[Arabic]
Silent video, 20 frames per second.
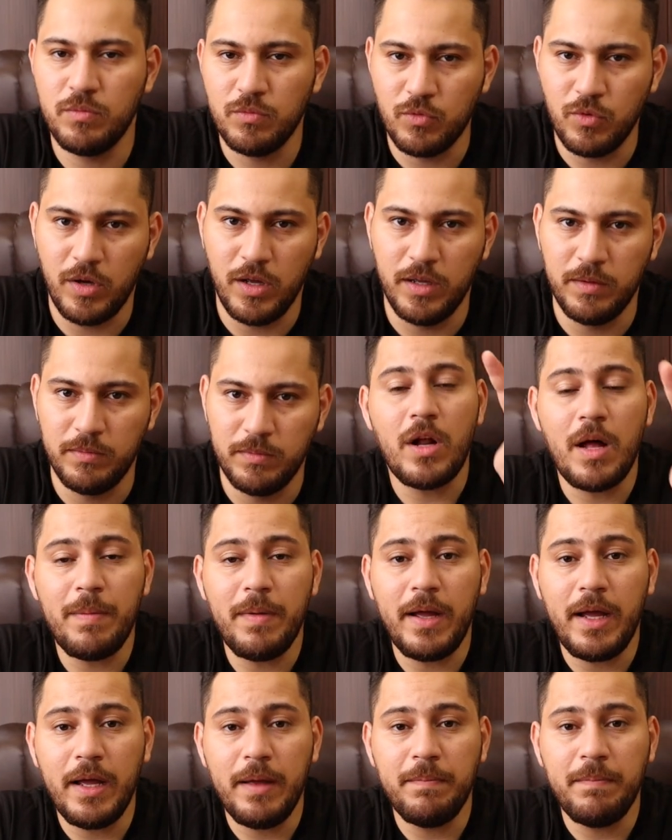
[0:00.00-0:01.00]
مو عيب
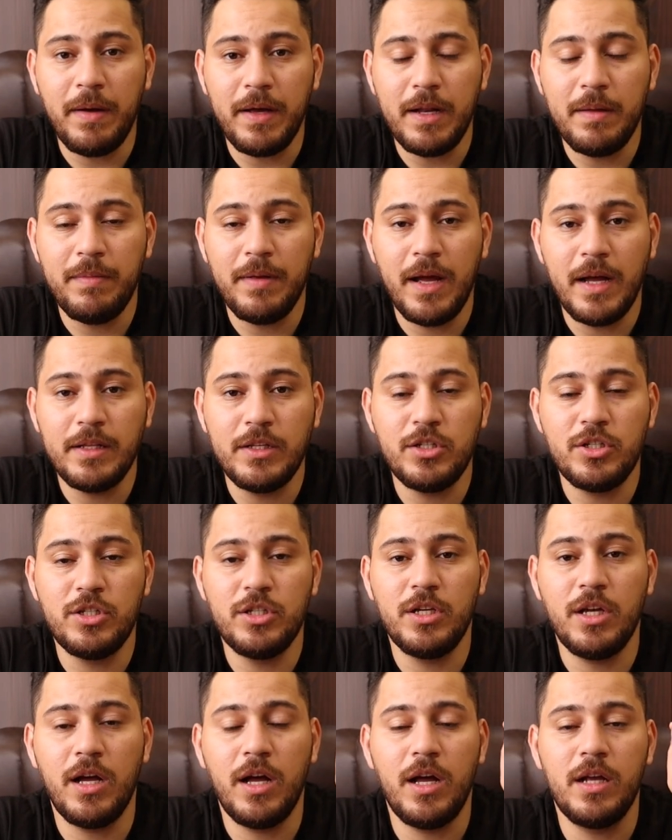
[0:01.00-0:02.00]
ورابع عيب معنا بهذا
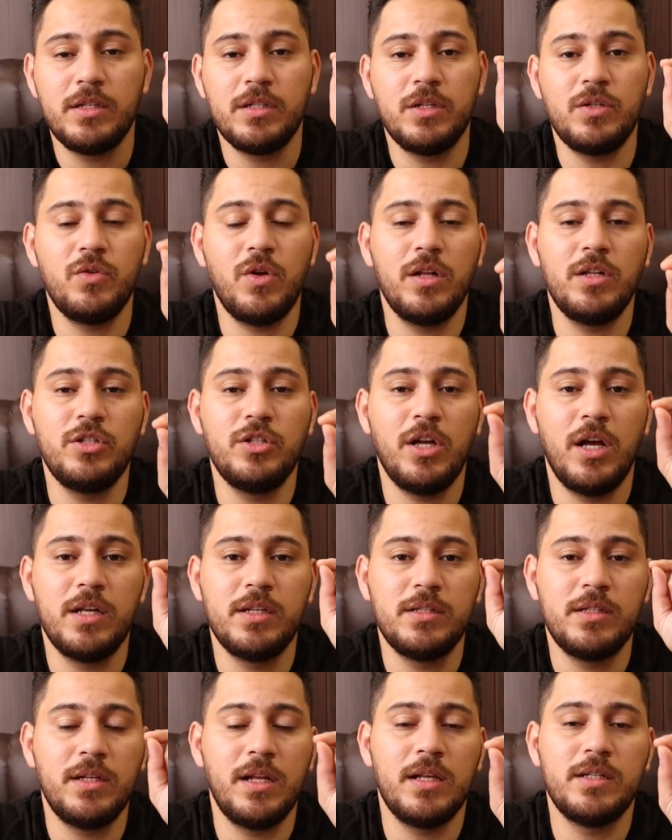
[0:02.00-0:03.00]
الجهاز انه هذا
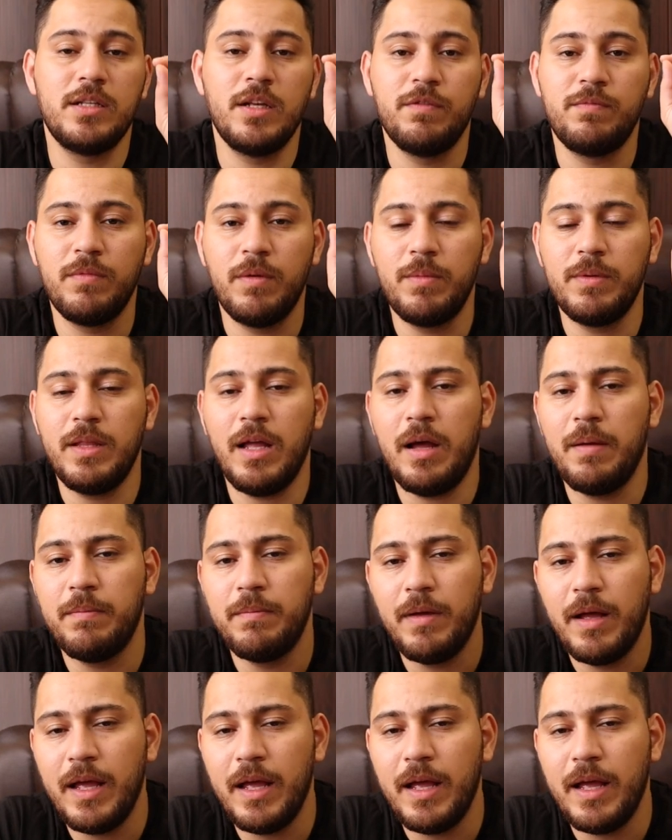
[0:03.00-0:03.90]
الجهاز للاسف ما بدعم